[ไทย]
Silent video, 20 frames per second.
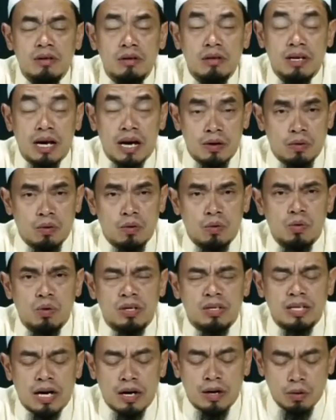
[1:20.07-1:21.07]
การโอ้อ
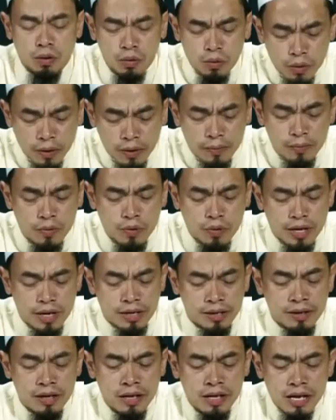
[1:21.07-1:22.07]
วดด้วย
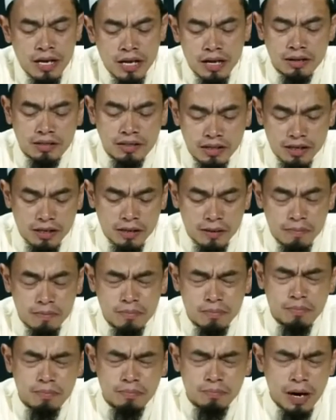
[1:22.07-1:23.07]
แล้วก็
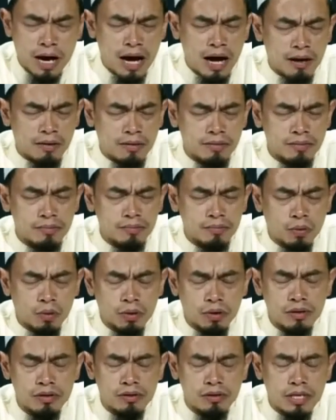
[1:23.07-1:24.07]
ภาคผล
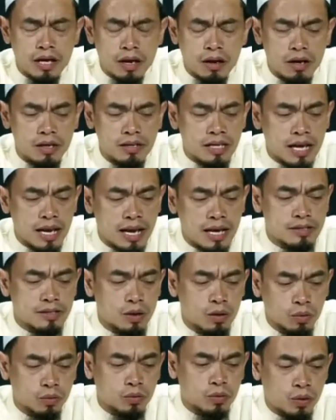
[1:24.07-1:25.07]
ที่อัลลอฮฺตะอาลาจะล
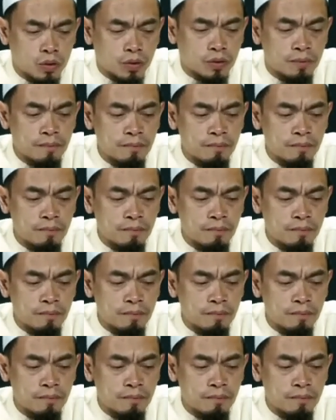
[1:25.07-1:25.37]
งโทษ